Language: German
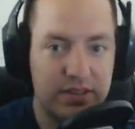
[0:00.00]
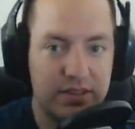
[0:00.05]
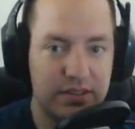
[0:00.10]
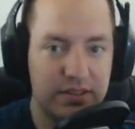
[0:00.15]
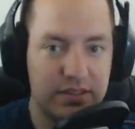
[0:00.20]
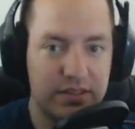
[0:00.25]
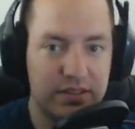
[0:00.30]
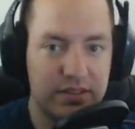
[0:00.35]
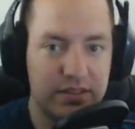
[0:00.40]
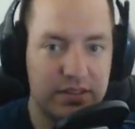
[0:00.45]

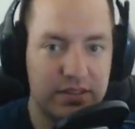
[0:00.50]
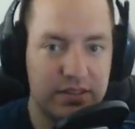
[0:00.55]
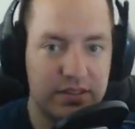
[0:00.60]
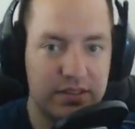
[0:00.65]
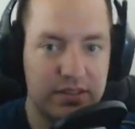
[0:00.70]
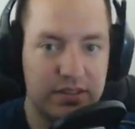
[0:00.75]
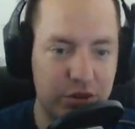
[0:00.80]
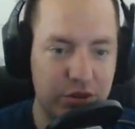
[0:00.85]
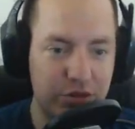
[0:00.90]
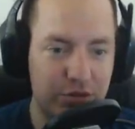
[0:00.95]
So, moin
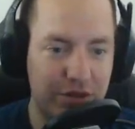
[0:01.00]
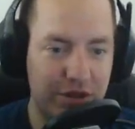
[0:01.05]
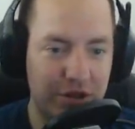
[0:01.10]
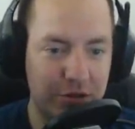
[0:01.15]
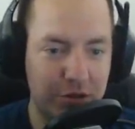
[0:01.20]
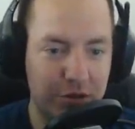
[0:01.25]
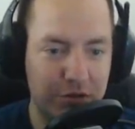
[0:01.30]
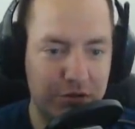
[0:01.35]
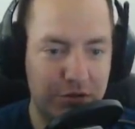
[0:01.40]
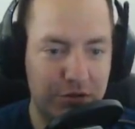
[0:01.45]
moin zu einer
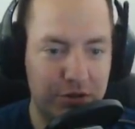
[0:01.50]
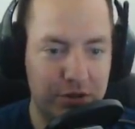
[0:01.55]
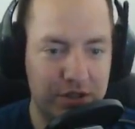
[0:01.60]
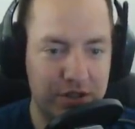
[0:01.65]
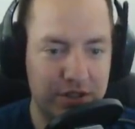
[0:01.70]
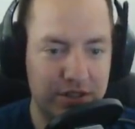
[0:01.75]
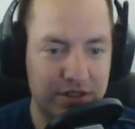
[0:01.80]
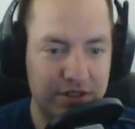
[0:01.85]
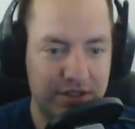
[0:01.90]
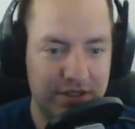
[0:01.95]
neuen ah.
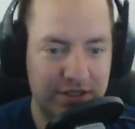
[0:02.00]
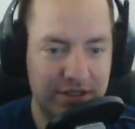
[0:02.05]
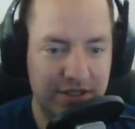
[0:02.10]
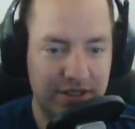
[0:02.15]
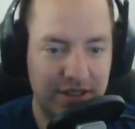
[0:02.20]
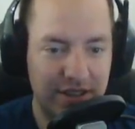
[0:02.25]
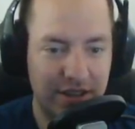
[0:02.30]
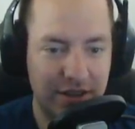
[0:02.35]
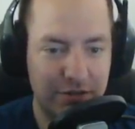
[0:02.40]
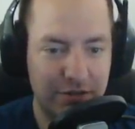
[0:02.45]
Folge
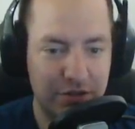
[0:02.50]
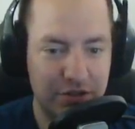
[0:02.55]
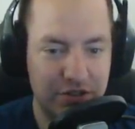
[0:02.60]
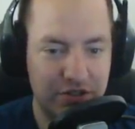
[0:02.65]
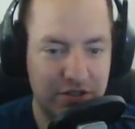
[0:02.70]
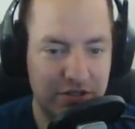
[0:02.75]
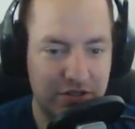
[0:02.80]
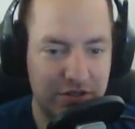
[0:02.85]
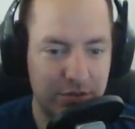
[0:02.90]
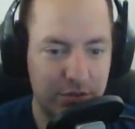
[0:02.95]

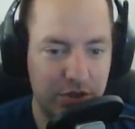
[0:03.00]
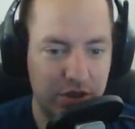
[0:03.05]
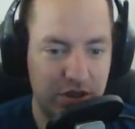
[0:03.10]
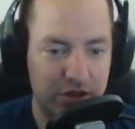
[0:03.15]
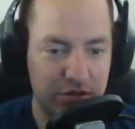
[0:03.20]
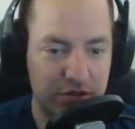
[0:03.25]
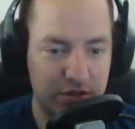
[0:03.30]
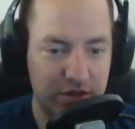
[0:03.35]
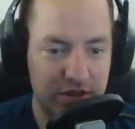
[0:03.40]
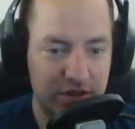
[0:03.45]

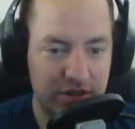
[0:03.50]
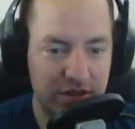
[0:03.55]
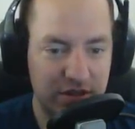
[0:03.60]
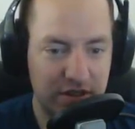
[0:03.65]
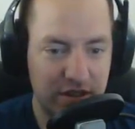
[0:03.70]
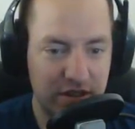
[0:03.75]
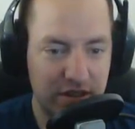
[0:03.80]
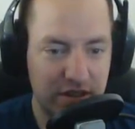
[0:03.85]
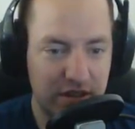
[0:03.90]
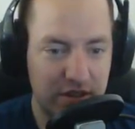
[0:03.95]
Landwirtschaftssimulator.
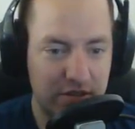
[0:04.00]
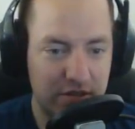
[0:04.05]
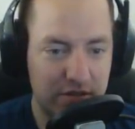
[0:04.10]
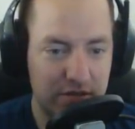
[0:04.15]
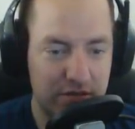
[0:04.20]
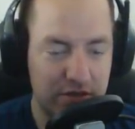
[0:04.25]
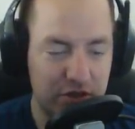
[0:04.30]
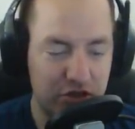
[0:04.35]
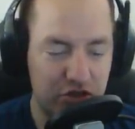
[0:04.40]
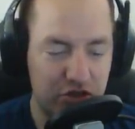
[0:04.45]

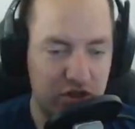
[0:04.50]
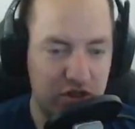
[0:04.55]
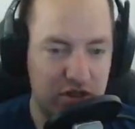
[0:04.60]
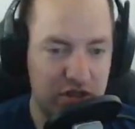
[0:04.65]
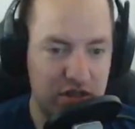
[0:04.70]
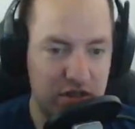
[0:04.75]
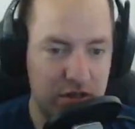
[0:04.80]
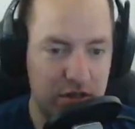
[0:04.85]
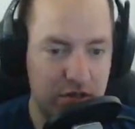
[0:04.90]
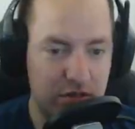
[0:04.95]
Wir stehen
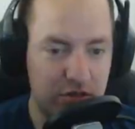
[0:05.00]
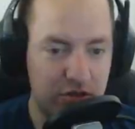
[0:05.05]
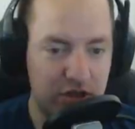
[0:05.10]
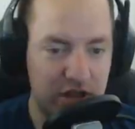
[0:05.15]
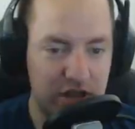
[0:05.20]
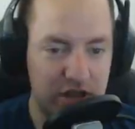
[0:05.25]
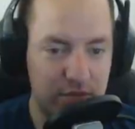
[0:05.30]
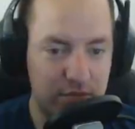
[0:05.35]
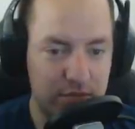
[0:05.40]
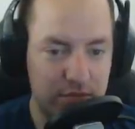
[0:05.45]
hier auf
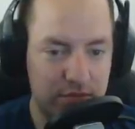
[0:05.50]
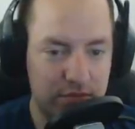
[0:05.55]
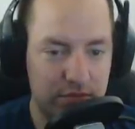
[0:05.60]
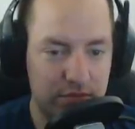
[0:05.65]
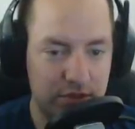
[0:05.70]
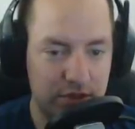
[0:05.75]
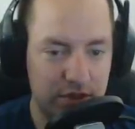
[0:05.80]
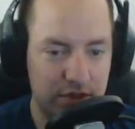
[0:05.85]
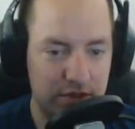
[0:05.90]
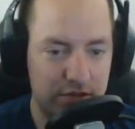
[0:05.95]
steilem
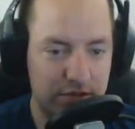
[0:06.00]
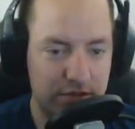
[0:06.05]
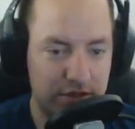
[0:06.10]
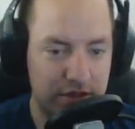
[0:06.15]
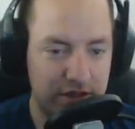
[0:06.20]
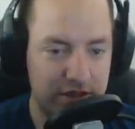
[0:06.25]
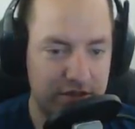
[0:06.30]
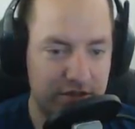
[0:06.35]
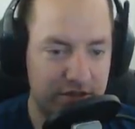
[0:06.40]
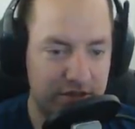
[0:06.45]
ja,
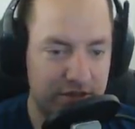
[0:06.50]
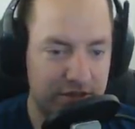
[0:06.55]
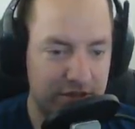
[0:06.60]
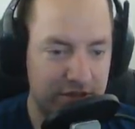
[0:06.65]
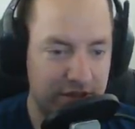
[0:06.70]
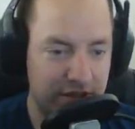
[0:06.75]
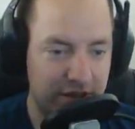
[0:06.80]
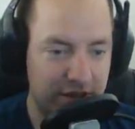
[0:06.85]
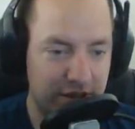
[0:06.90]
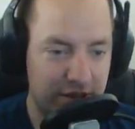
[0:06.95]
Felsen
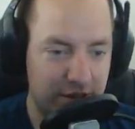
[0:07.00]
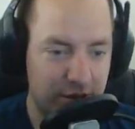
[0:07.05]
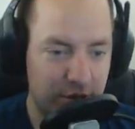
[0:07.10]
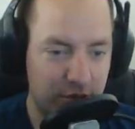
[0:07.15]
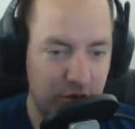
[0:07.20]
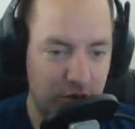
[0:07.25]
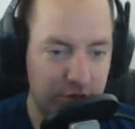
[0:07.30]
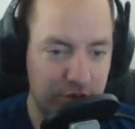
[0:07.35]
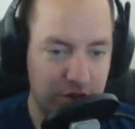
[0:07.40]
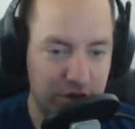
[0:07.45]
und
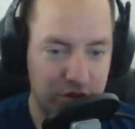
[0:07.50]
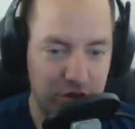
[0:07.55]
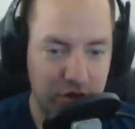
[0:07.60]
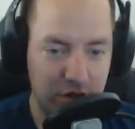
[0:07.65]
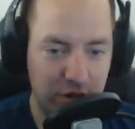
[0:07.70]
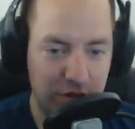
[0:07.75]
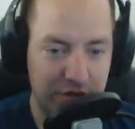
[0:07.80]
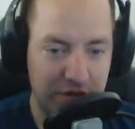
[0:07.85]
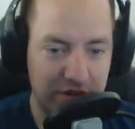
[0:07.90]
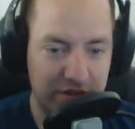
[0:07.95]
wollen mal gucken,
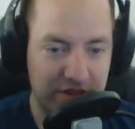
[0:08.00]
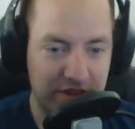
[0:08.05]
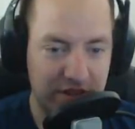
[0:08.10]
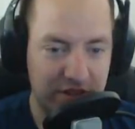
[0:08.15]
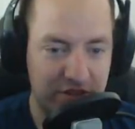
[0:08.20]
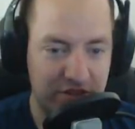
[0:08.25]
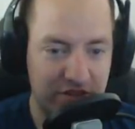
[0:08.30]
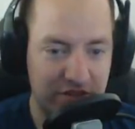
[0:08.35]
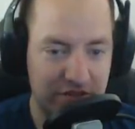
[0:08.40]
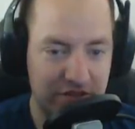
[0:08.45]
ob wir das gleich
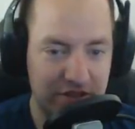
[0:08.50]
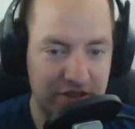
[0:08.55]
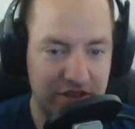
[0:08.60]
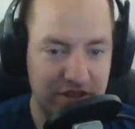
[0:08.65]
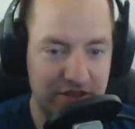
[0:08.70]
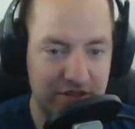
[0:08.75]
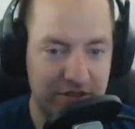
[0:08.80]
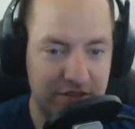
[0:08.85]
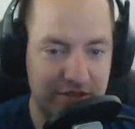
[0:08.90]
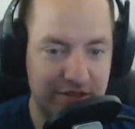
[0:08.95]
schaffen, hier
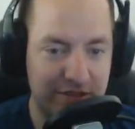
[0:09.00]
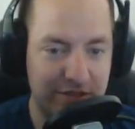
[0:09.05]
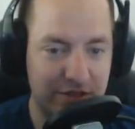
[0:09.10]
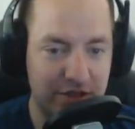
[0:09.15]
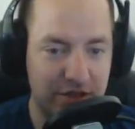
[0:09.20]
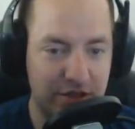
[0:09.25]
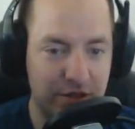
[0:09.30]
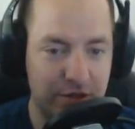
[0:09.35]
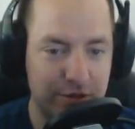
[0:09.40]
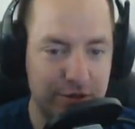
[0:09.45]
das Wasser
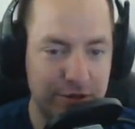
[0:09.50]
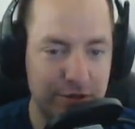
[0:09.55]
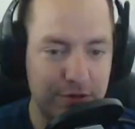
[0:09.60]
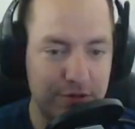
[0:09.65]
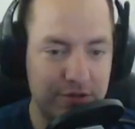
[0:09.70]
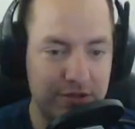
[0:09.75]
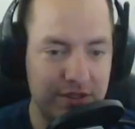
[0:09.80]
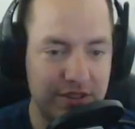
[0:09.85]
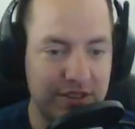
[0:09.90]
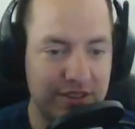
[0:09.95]
wieder
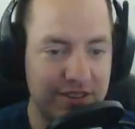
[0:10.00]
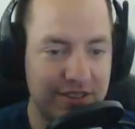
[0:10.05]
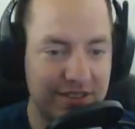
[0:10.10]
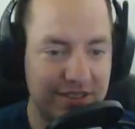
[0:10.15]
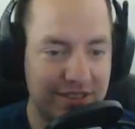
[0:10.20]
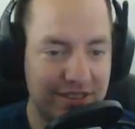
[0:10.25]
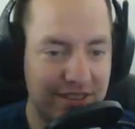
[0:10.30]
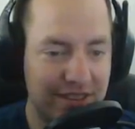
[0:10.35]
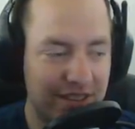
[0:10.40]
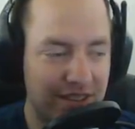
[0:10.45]
rauszuziehen.
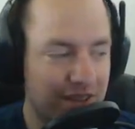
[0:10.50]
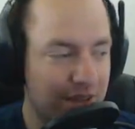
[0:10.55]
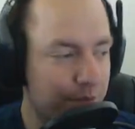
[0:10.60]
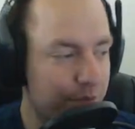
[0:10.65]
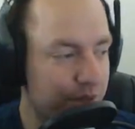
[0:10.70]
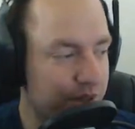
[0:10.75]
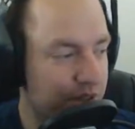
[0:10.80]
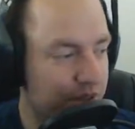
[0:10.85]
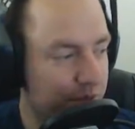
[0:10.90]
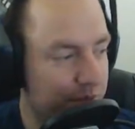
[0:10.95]

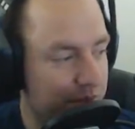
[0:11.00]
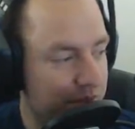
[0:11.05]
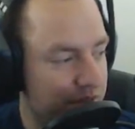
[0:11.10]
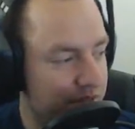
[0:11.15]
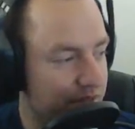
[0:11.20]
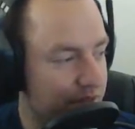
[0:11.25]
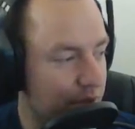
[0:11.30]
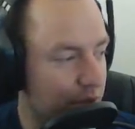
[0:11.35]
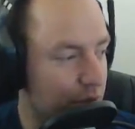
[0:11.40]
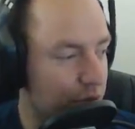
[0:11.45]
Mit dabei
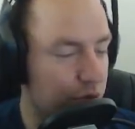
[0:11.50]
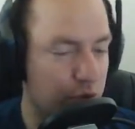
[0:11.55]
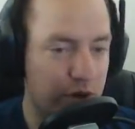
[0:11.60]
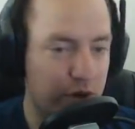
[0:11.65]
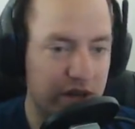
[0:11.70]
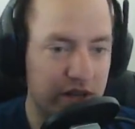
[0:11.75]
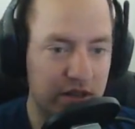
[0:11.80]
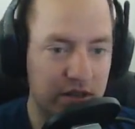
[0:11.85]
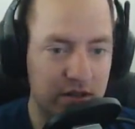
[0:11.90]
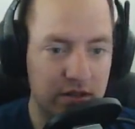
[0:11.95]
sind auch
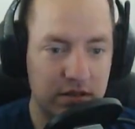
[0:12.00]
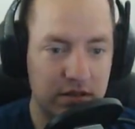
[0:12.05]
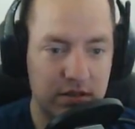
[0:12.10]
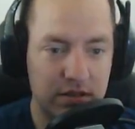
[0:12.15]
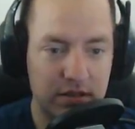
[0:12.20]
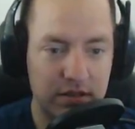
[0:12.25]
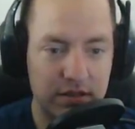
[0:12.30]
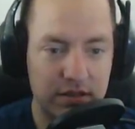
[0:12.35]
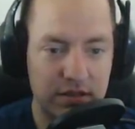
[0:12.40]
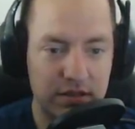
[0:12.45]
Dragon.
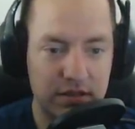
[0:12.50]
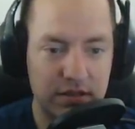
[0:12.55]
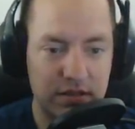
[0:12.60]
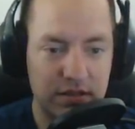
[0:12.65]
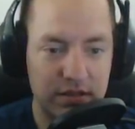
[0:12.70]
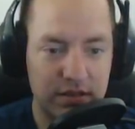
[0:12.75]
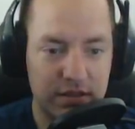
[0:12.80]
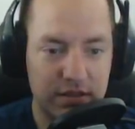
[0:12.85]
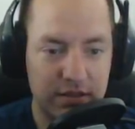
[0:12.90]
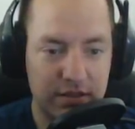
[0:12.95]

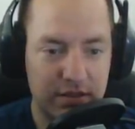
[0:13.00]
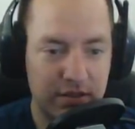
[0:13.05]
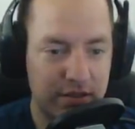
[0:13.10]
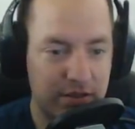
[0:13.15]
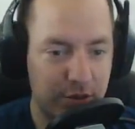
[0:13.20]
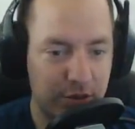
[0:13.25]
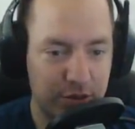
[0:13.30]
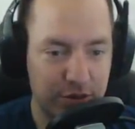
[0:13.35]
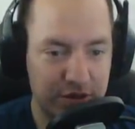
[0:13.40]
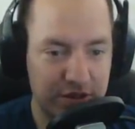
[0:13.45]
Hallo.
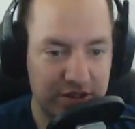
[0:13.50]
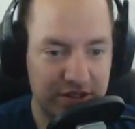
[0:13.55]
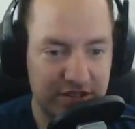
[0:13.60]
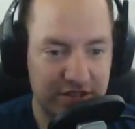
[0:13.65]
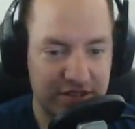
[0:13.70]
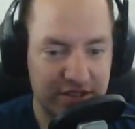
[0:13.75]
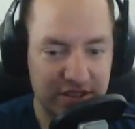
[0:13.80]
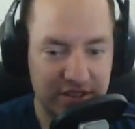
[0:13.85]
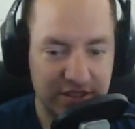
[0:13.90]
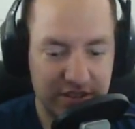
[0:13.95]
Und
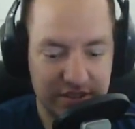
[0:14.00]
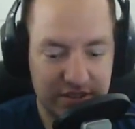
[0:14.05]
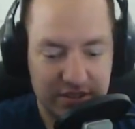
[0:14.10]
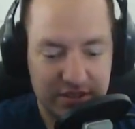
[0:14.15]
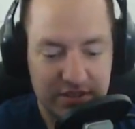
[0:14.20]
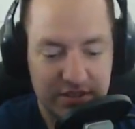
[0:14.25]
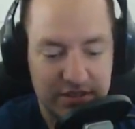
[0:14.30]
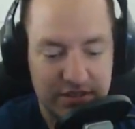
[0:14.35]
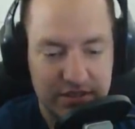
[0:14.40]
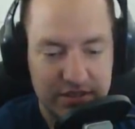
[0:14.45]
Christian.
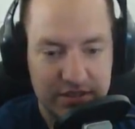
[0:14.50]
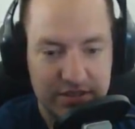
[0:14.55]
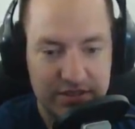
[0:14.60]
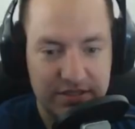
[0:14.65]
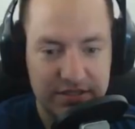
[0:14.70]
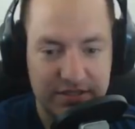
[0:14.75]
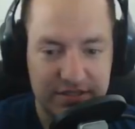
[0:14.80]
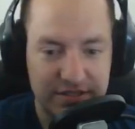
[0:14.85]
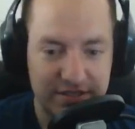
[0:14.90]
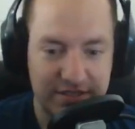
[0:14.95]

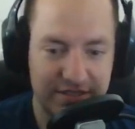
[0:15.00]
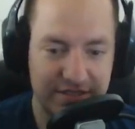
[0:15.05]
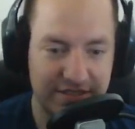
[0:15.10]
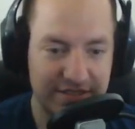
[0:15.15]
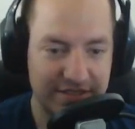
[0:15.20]
Moin.